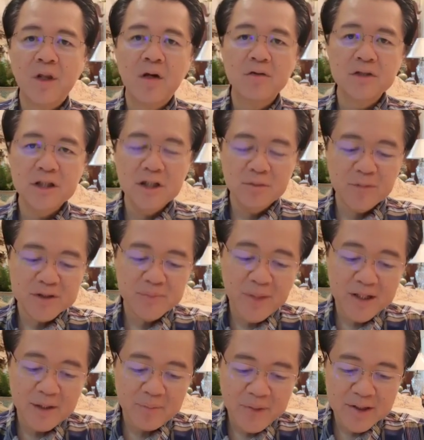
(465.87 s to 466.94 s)
Kung sino mas
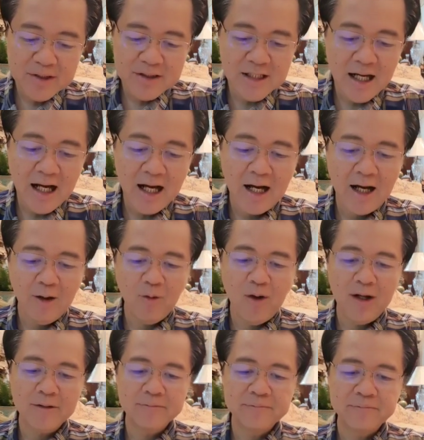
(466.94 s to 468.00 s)
matipid, siya hahawa.